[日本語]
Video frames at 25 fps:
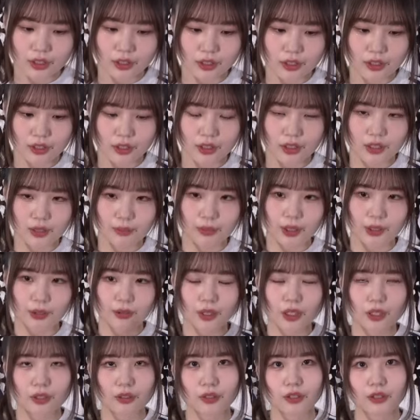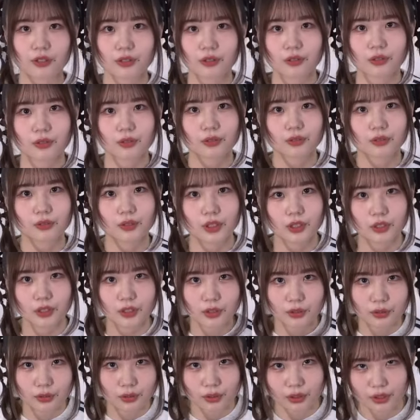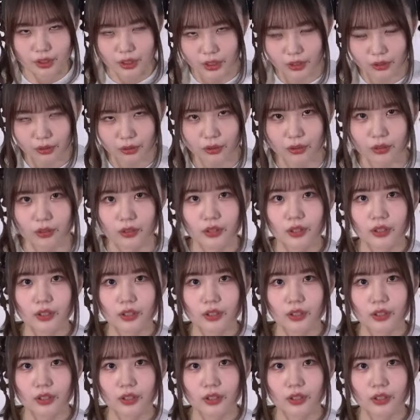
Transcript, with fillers: えー、魔王学院の不適合者と